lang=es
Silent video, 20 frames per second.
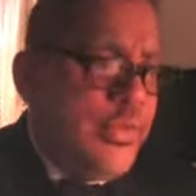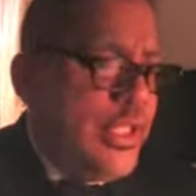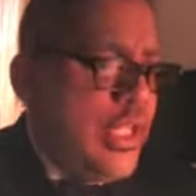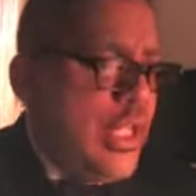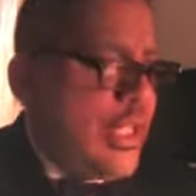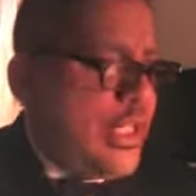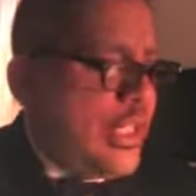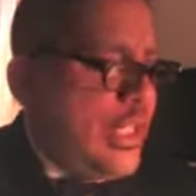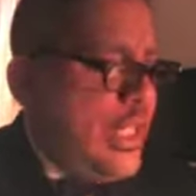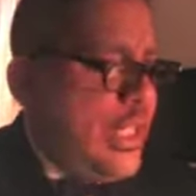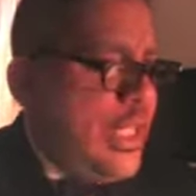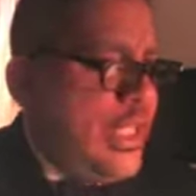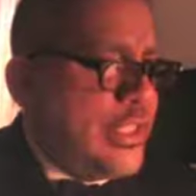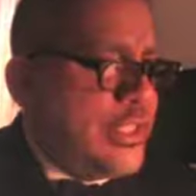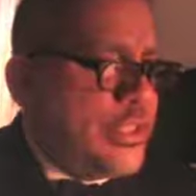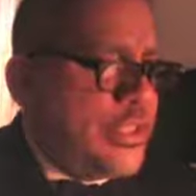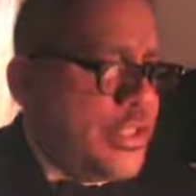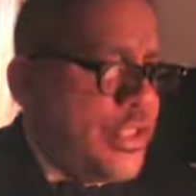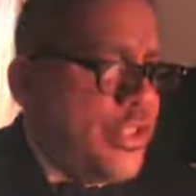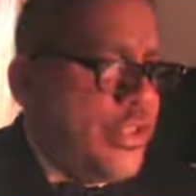la
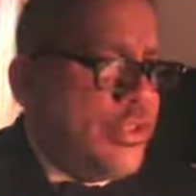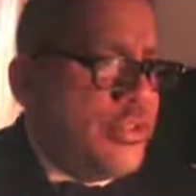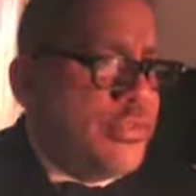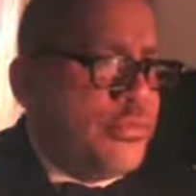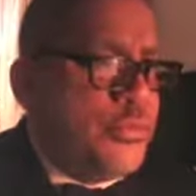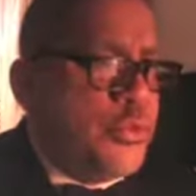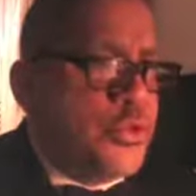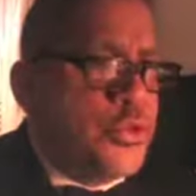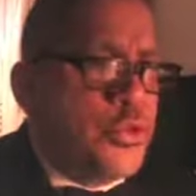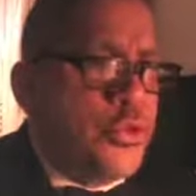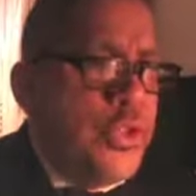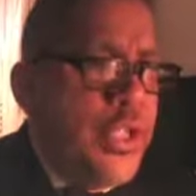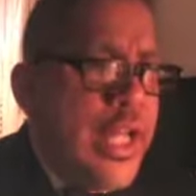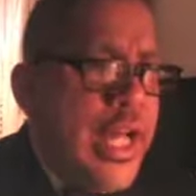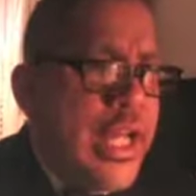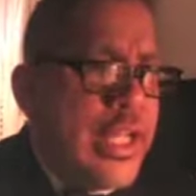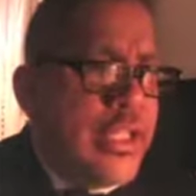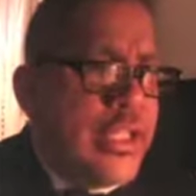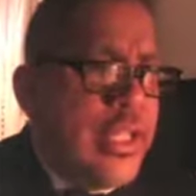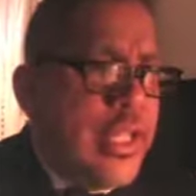relajación
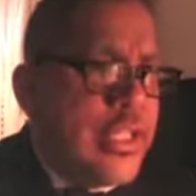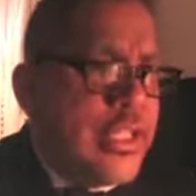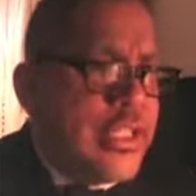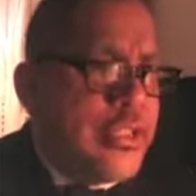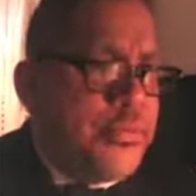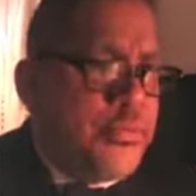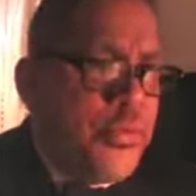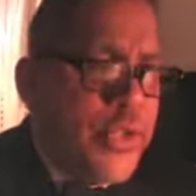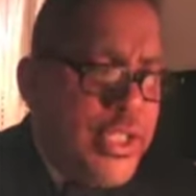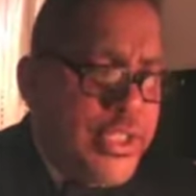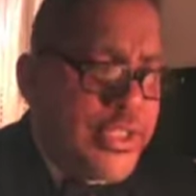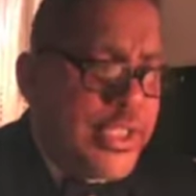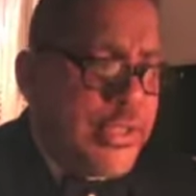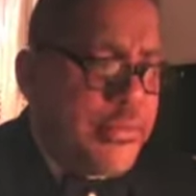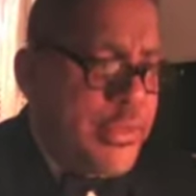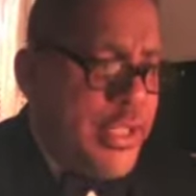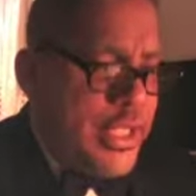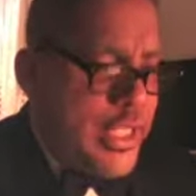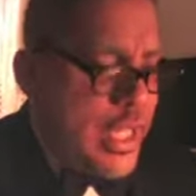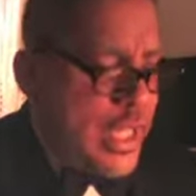muscular, la respuesta
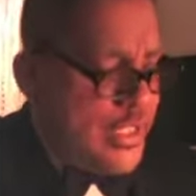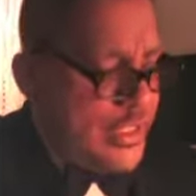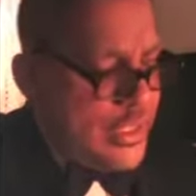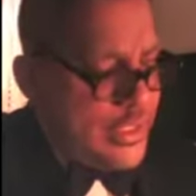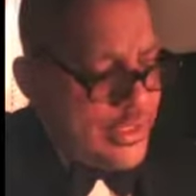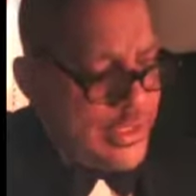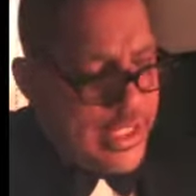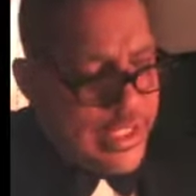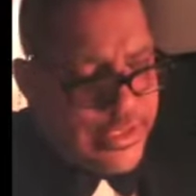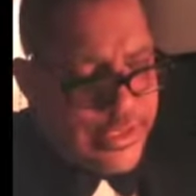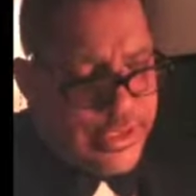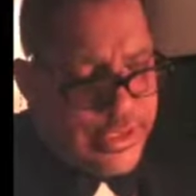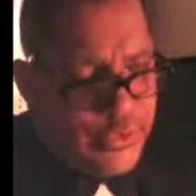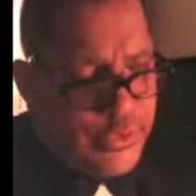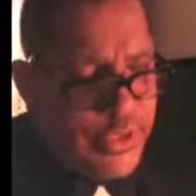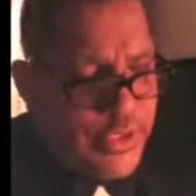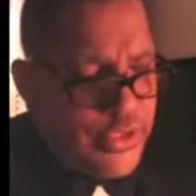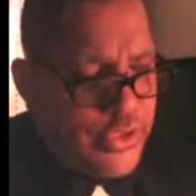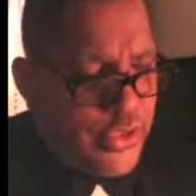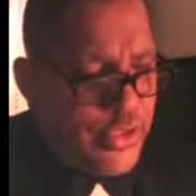inmediata a
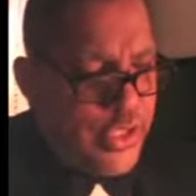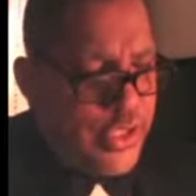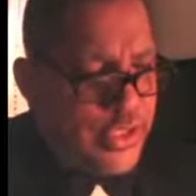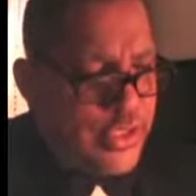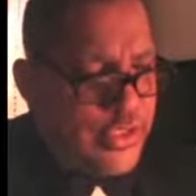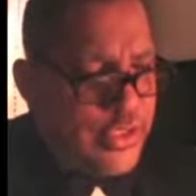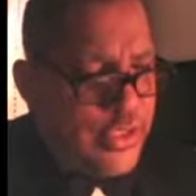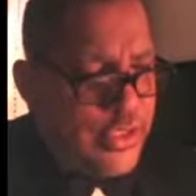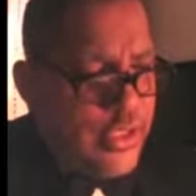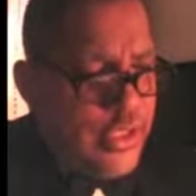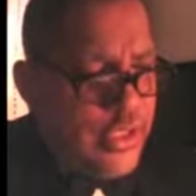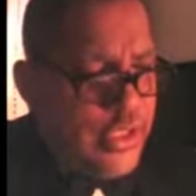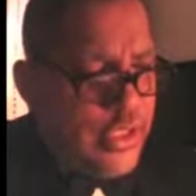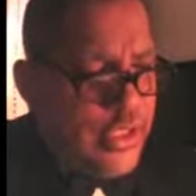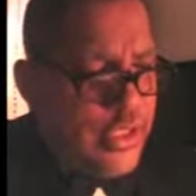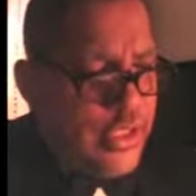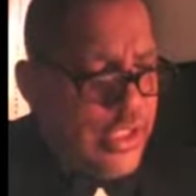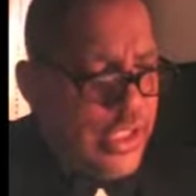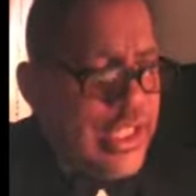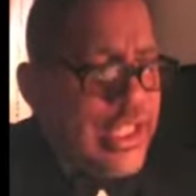situaciones
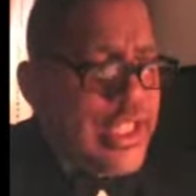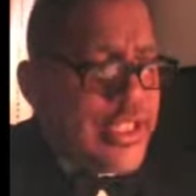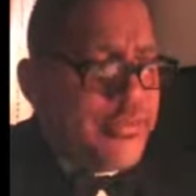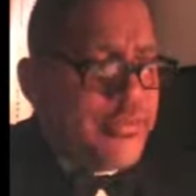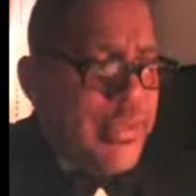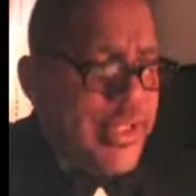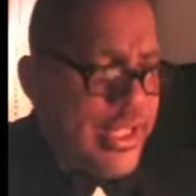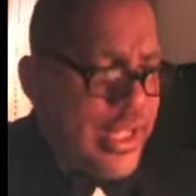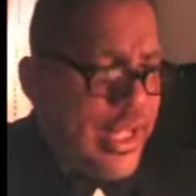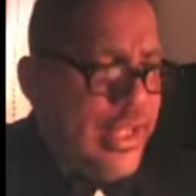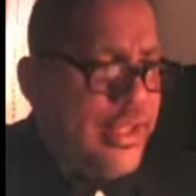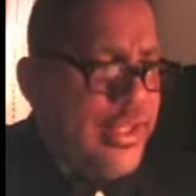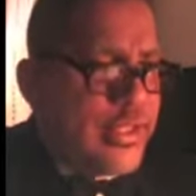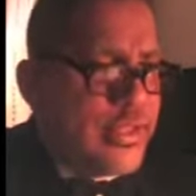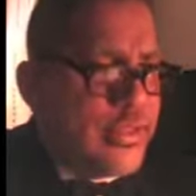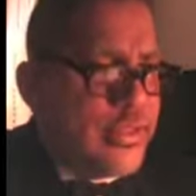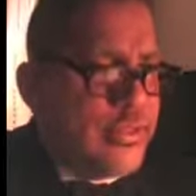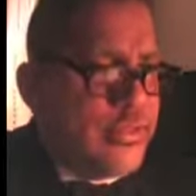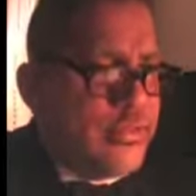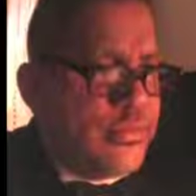
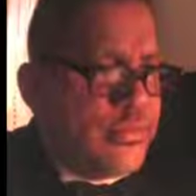inesperadas.